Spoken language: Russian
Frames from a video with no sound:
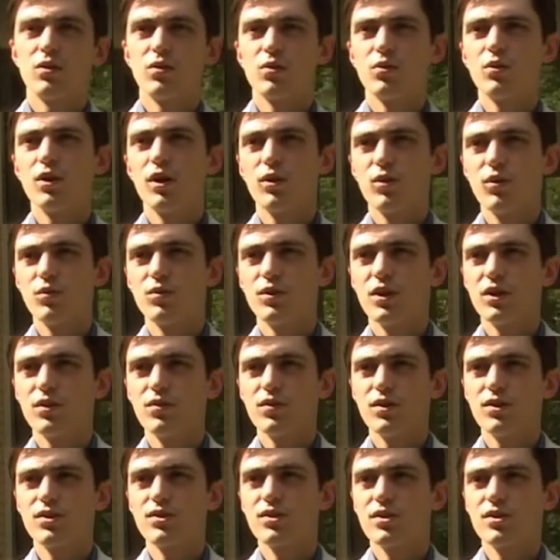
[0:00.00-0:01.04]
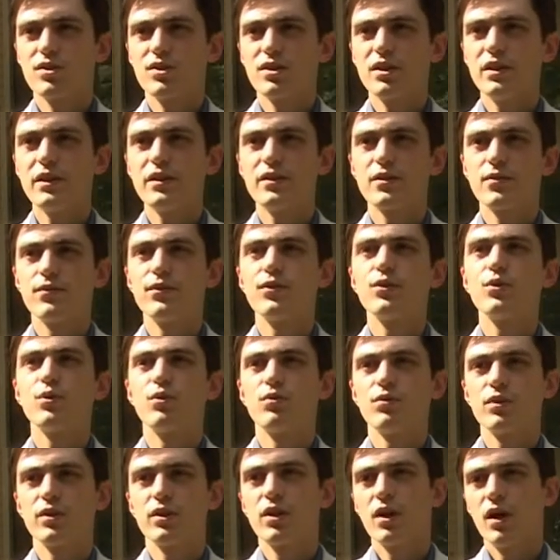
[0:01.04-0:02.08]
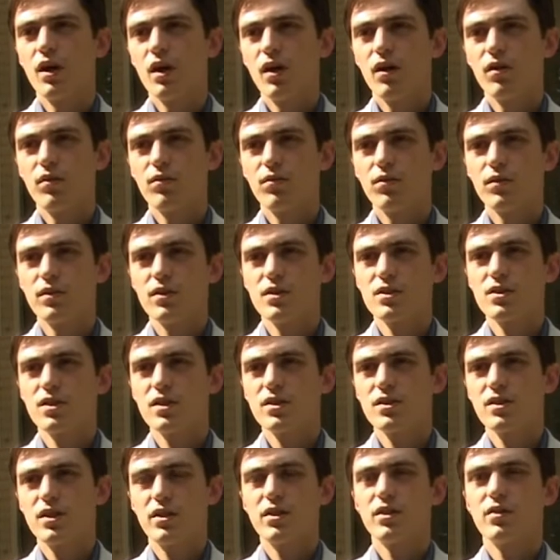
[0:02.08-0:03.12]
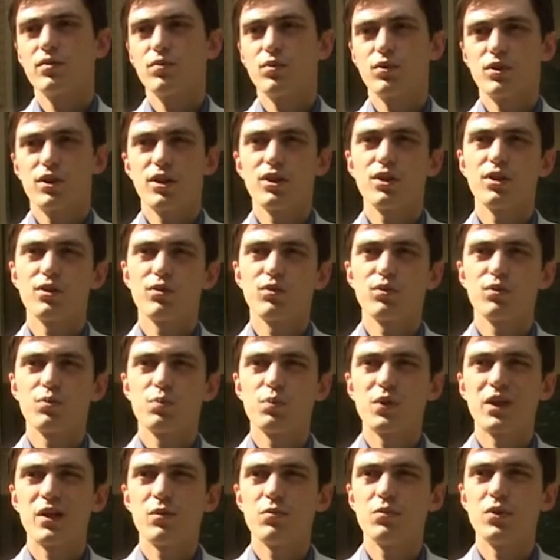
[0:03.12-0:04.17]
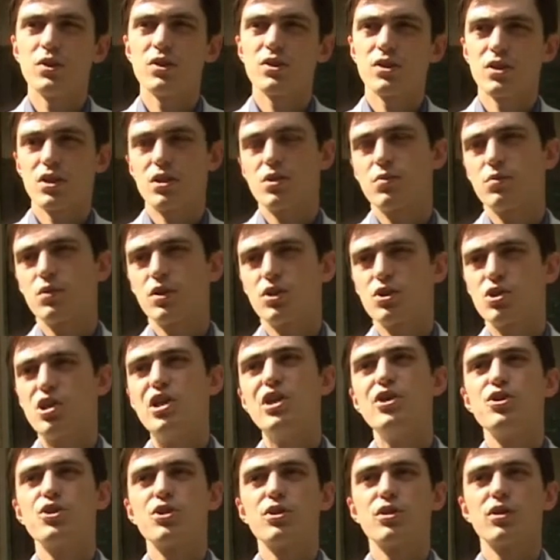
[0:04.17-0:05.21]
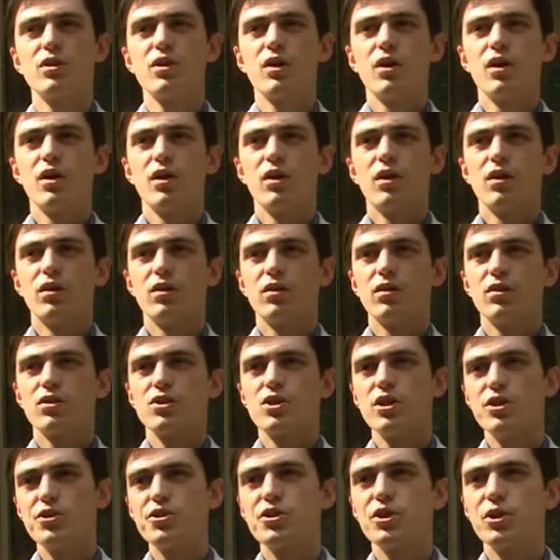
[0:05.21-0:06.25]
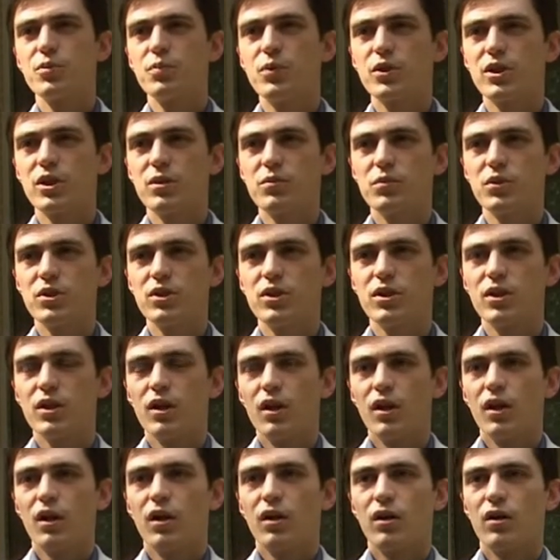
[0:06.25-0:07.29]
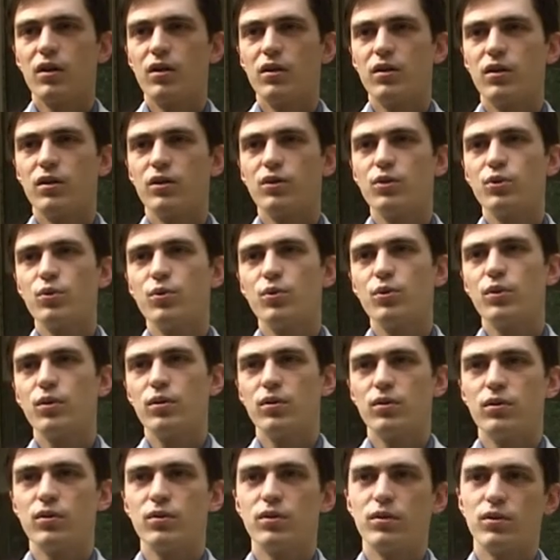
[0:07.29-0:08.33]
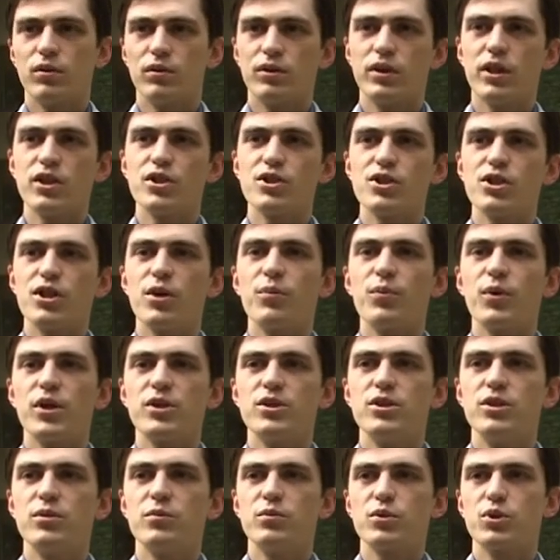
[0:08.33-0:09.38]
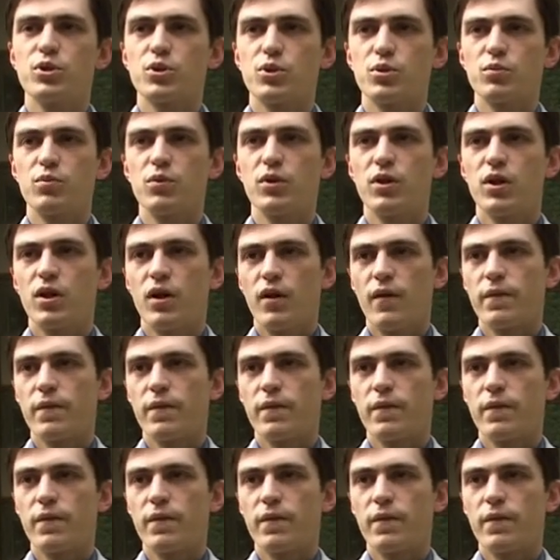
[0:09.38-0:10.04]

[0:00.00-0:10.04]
уголовной ответственности лиц, виновных в создании вот таких вот пирамид, скажем так, жилищно, э, жилищных пирамид. А, но э, также необходимо, чтобы